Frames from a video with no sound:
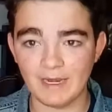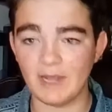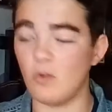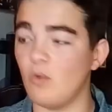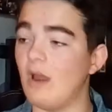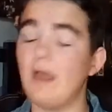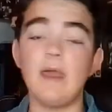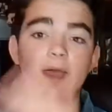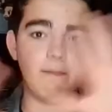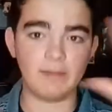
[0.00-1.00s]
película.
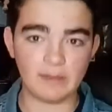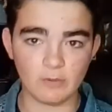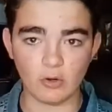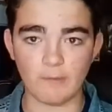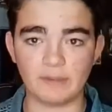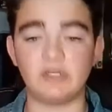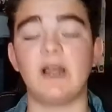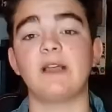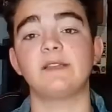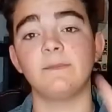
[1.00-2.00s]
Empecemos con los
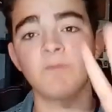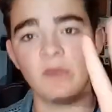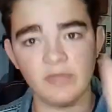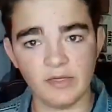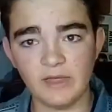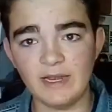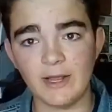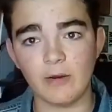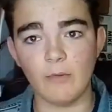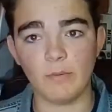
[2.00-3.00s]
personajes.
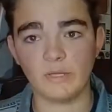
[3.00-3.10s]
Cecilia como